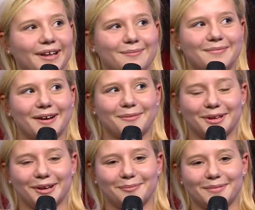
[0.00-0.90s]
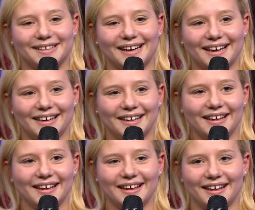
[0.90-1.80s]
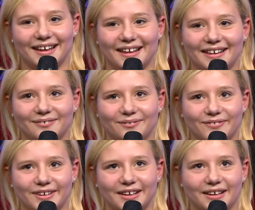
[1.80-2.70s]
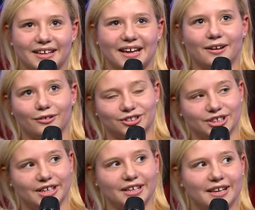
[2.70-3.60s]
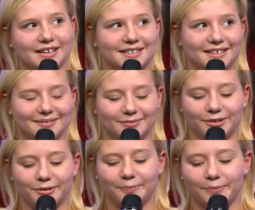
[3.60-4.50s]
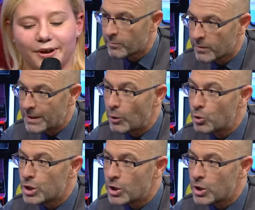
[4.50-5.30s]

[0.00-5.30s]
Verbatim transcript: abbiamo i non metalli e infi- gli alogeni nel settimo gruppo. Gli e poi